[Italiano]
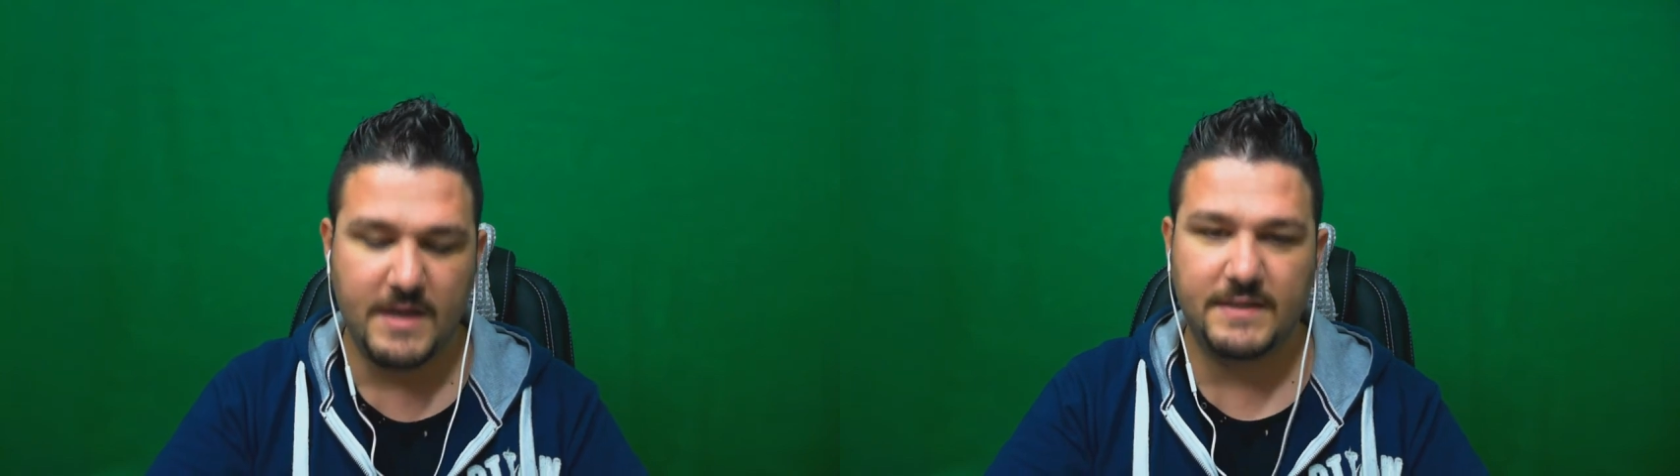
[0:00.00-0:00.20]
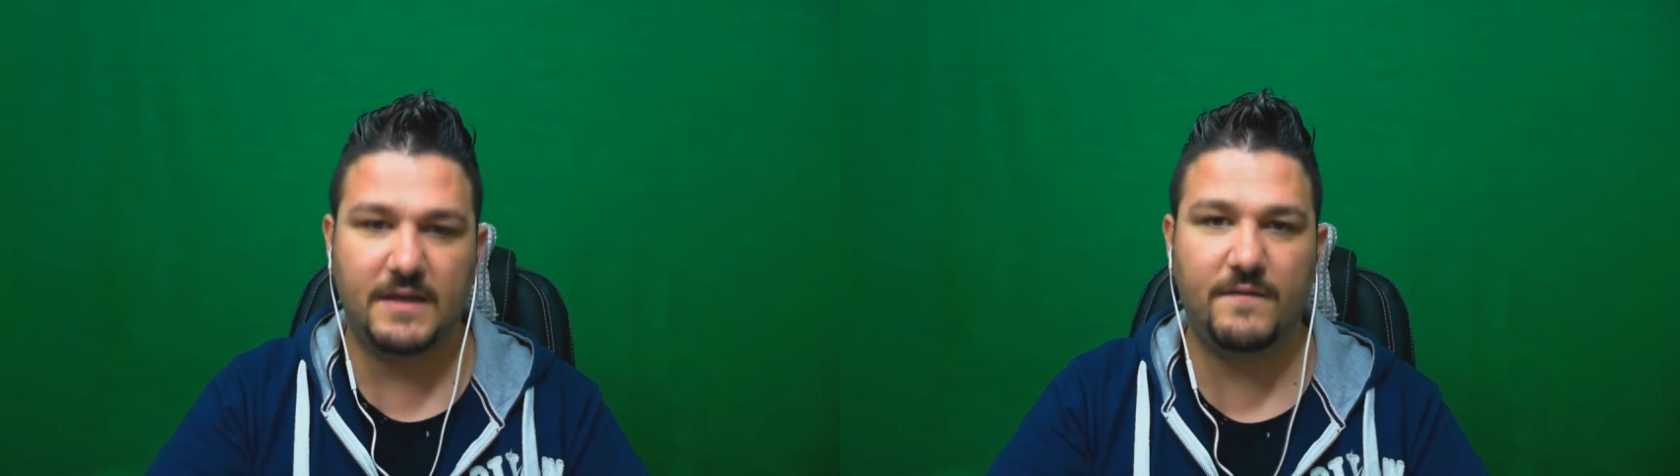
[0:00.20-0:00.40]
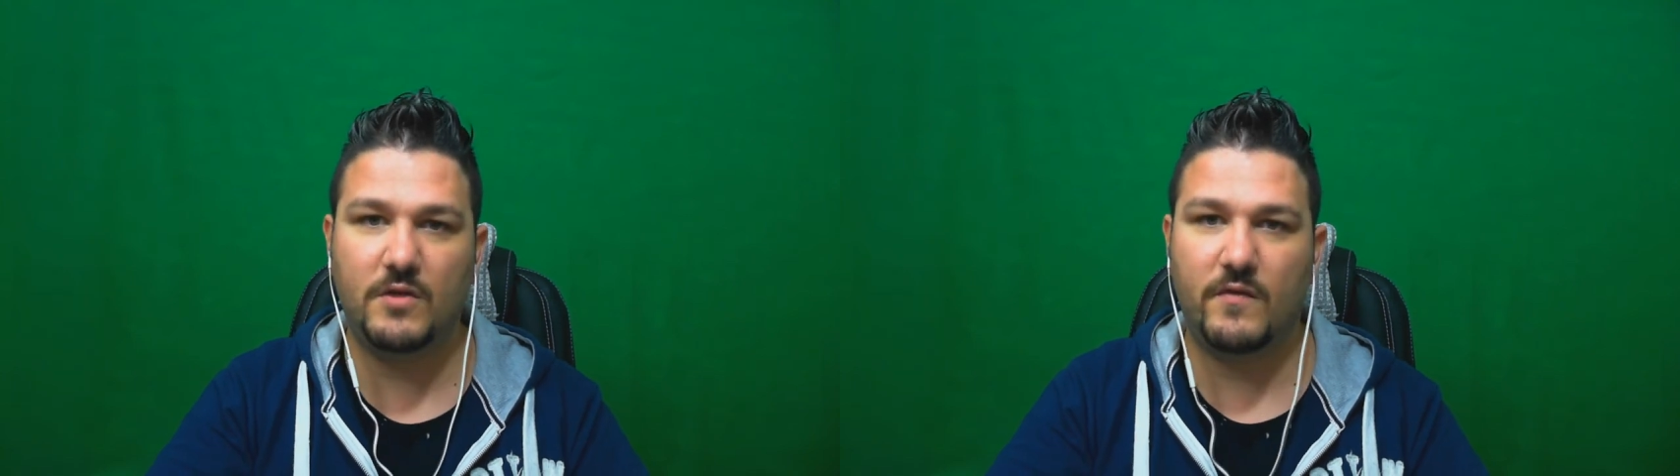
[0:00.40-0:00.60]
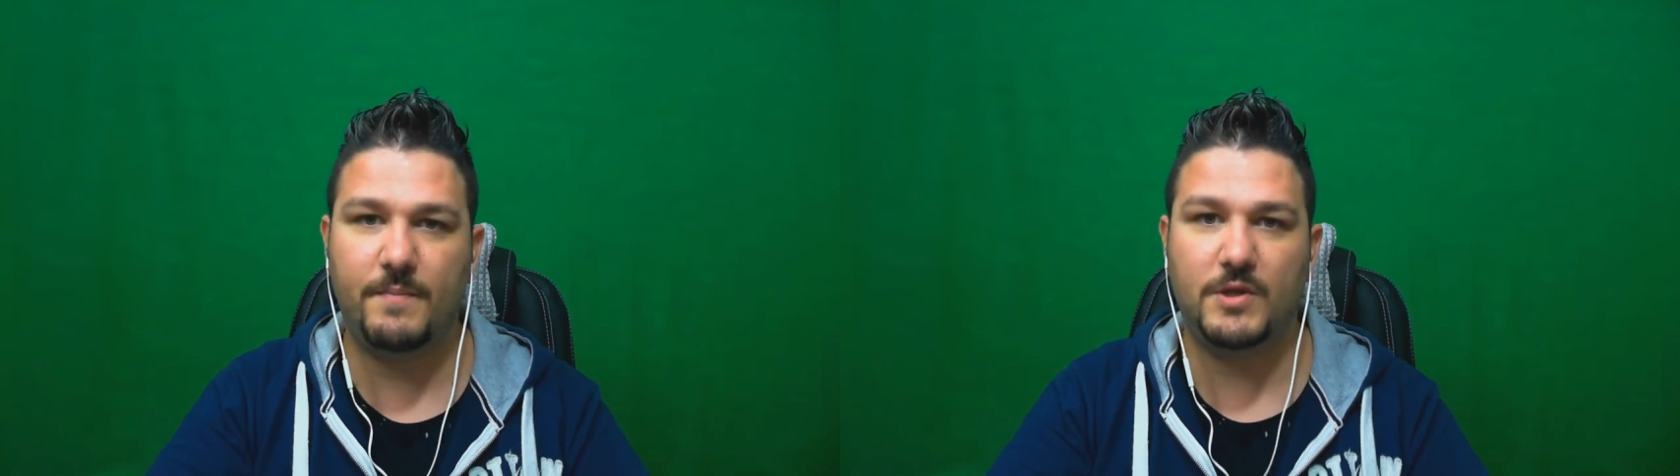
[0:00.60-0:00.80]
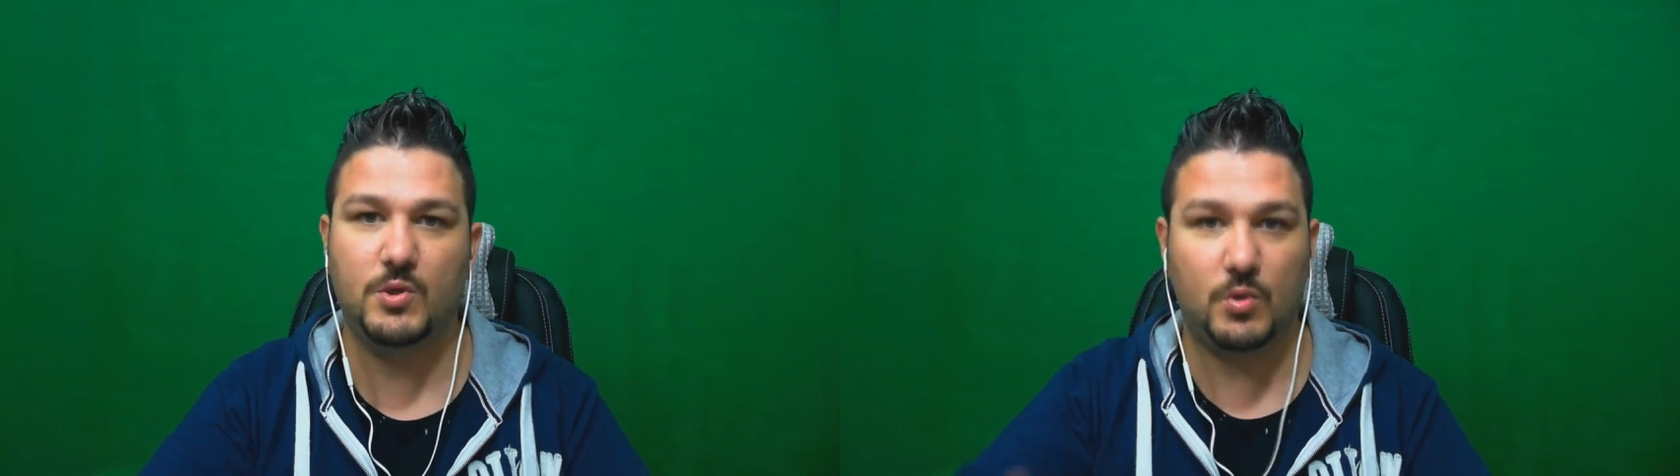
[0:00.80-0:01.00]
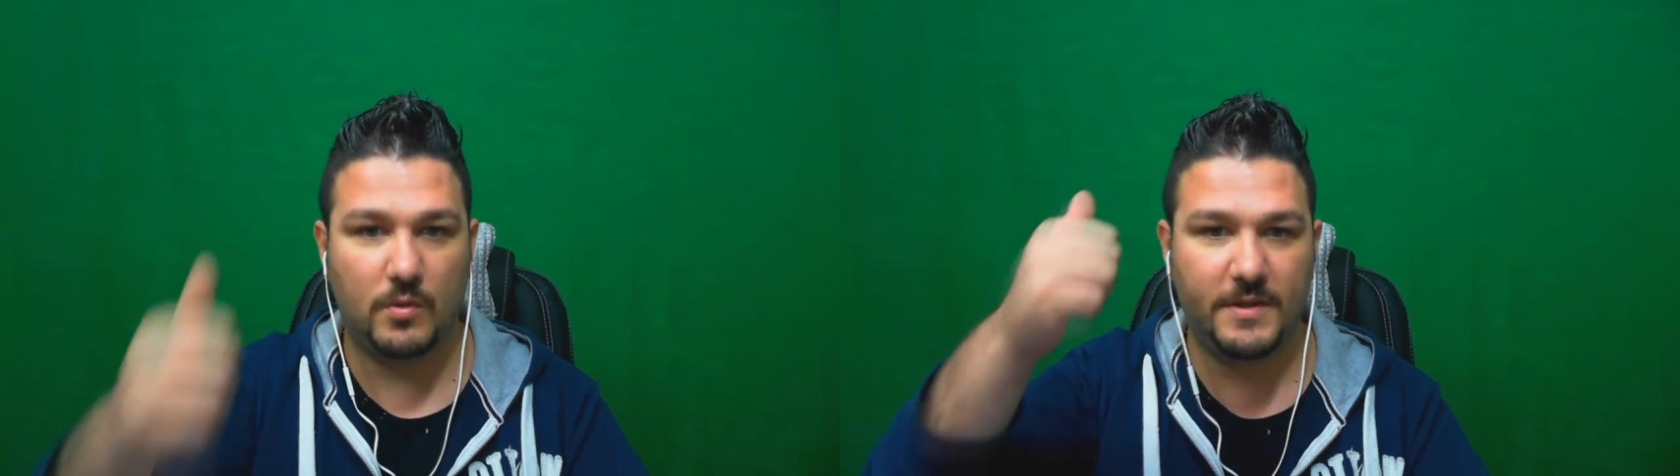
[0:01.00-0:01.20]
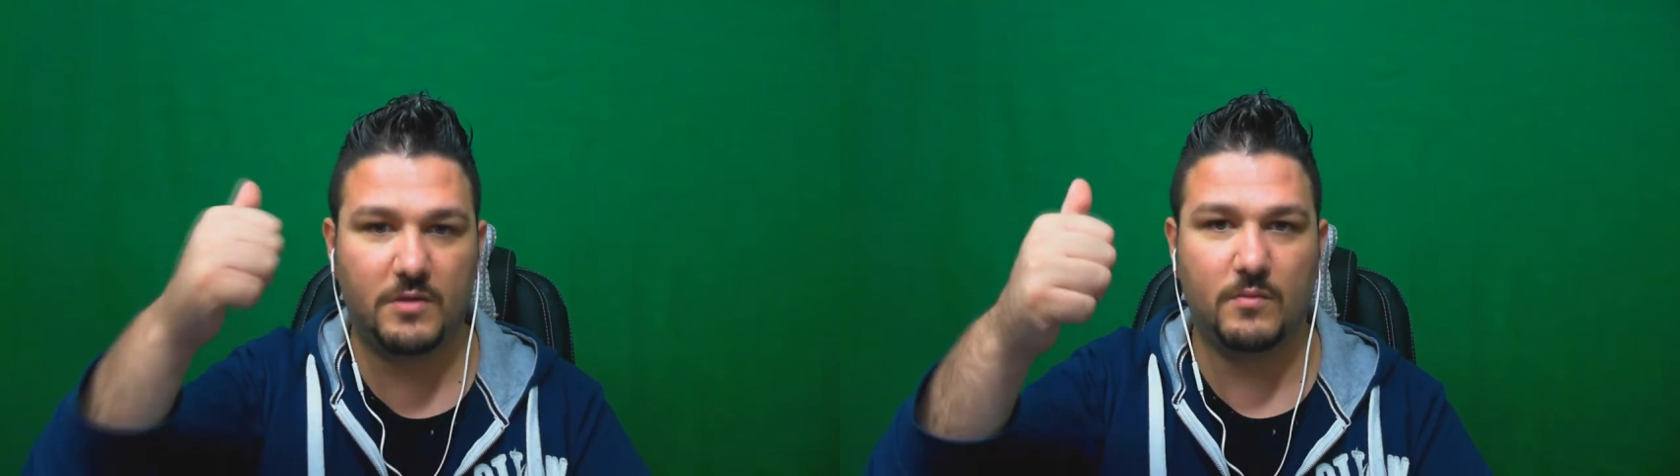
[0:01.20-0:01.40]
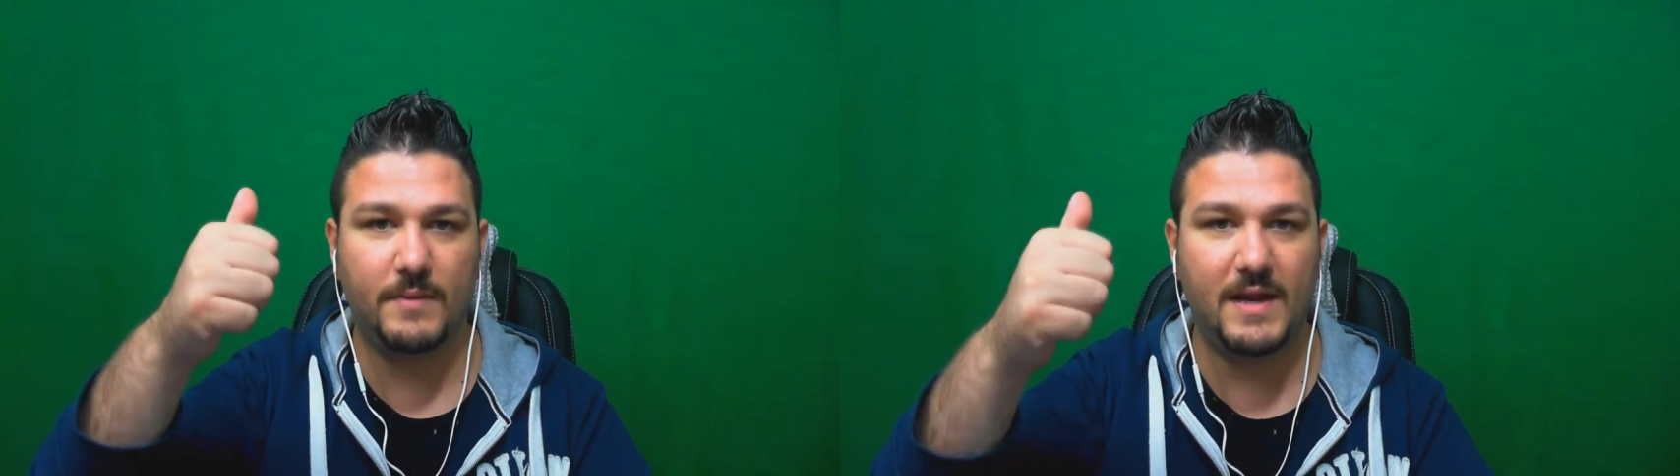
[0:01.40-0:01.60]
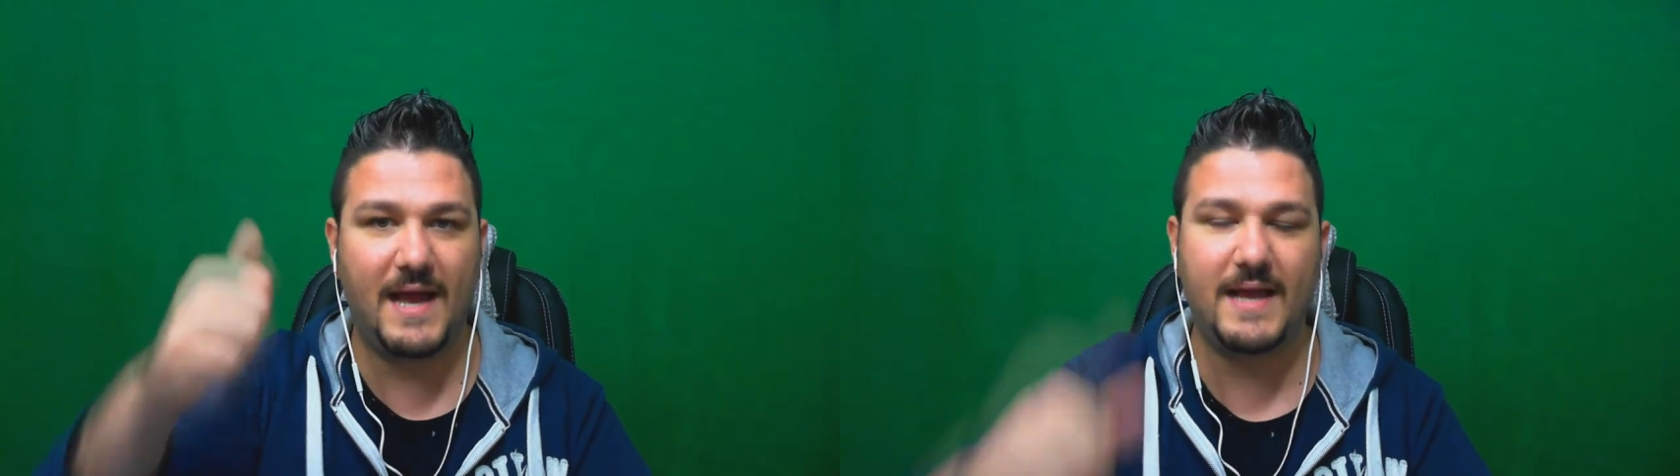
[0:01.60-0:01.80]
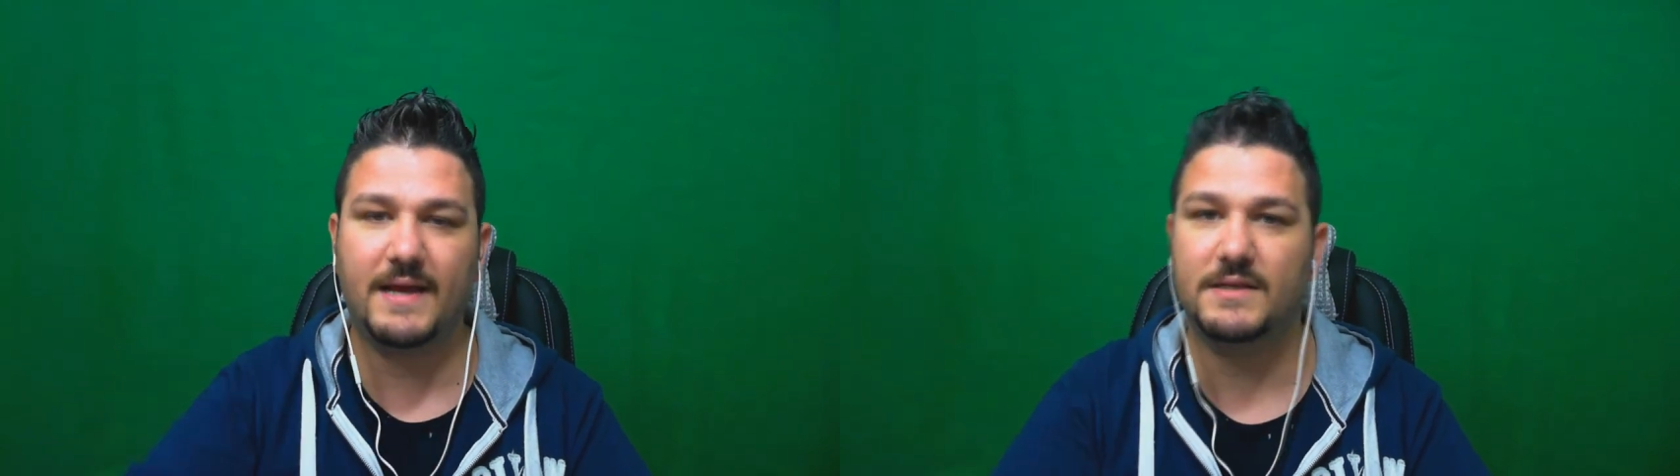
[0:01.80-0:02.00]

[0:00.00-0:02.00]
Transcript: Se il video vi è piaciuto mettete un bel like,